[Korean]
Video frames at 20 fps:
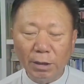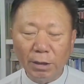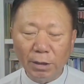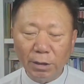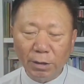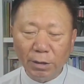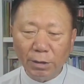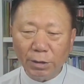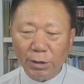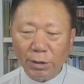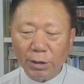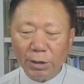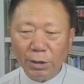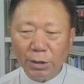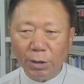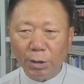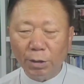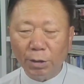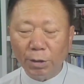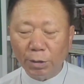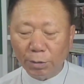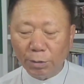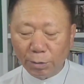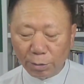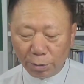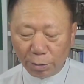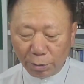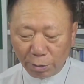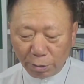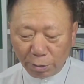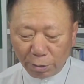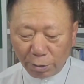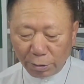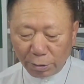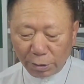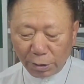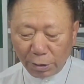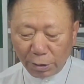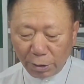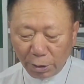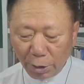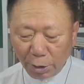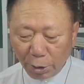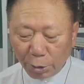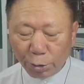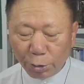이것이 결 어, 그것을